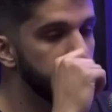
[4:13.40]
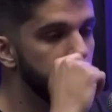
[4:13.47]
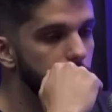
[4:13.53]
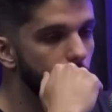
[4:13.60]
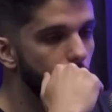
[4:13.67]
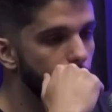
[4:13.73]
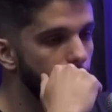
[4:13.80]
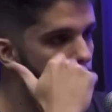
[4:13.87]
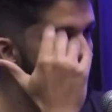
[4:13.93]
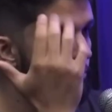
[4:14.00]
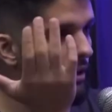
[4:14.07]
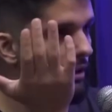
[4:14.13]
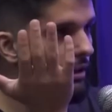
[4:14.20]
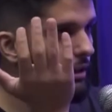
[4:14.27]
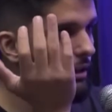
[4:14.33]
gente comete,
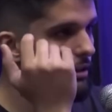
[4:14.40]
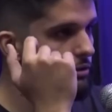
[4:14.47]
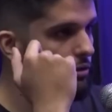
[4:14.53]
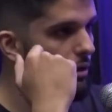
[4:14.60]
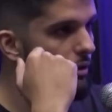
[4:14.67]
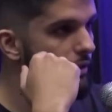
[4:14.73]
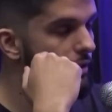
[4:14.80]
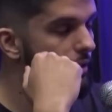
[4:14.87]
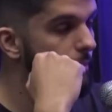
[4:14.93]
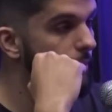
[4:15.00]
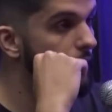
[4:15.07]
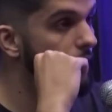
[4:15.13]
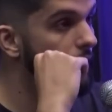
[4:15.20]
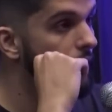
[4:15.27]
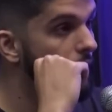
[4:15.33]
muita galera jovem
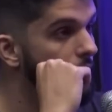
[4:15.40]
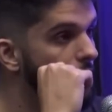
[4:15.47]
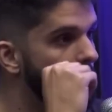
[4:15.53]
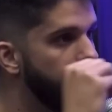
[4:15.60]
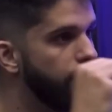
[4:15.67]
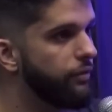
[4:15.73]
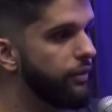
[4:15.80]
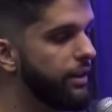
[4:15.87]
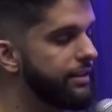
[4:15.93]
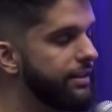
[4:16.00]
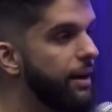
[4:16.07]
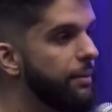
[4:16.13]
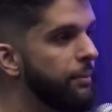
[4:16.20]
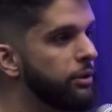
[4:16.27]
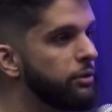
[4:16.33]
também, que é eu falei assim:
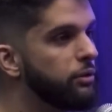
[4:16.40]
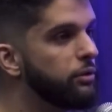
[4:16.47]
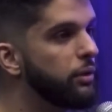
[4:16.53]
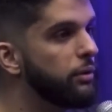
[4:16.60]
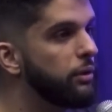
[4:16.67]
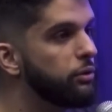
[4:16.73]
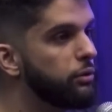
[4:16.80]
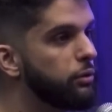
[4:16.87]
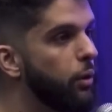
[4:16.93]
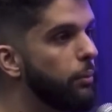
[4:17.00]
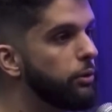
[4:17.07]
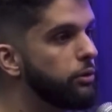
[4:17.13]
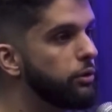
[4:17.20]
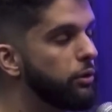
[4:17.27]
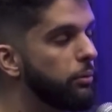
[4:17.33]
ah, mano, tô, tô, eu,
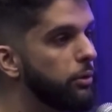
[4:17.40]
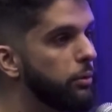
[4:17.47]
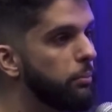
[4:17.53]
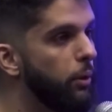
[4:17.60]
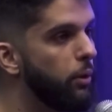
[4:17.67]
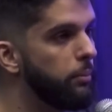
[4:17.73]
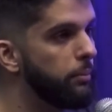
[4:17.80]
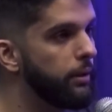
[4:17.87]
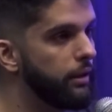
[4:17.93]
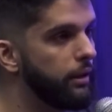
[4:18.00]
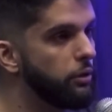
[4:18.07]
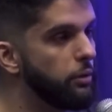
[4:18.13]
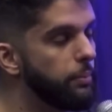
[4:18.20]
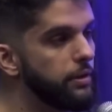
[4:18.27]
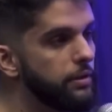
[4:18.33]
como eu tô tomando bomba,
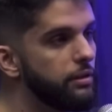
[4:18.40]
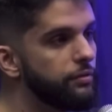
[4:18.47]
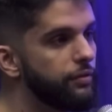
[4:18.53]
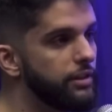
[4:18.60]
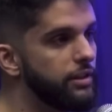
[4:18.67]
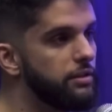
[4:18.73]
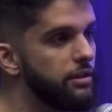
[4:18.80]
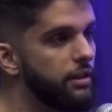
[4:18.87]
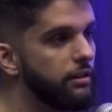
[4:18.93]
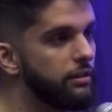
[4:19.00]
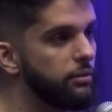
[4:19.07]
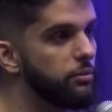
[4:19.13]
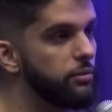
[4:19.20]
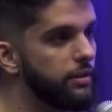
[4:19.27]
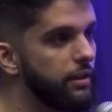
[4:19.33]
eu não preciso fazer a
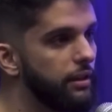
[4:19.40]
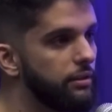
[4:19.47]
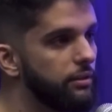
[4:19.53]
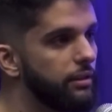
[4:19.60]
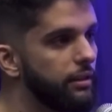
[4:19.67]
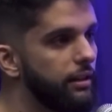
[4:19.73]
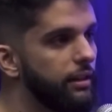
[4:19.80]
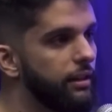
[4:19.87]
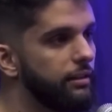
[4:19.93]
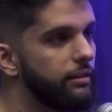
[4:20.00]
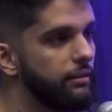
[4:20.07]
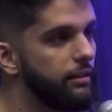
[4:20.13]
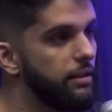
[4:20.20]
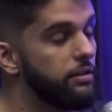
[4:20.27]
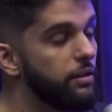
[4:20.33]
dieta tão certo, tá ligado?
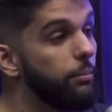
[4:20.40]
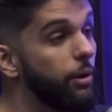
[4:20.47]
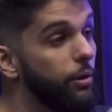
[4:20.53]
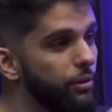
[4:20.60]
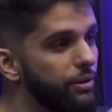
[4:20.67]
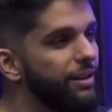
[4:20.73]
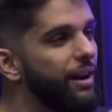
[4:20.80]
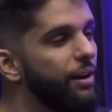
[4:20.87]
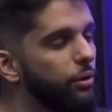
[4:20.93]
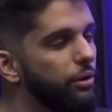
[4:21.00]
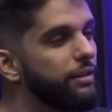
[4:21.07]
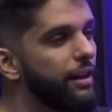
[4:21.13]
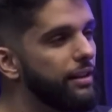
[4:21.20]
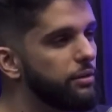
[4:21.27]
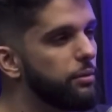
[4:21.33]
É isso é, é uma contrário. coisa que
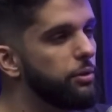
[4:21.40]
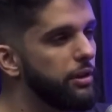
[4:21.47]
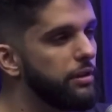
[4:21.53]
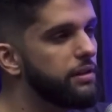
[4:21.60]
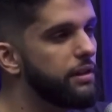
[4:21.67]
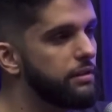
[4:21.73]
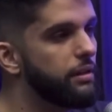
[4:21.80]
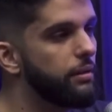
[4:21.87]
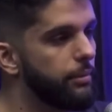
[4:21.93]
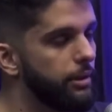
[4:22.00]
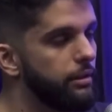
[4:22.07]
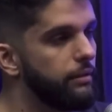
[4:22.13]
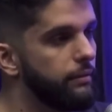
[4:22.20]
acontece com muita gente também, né?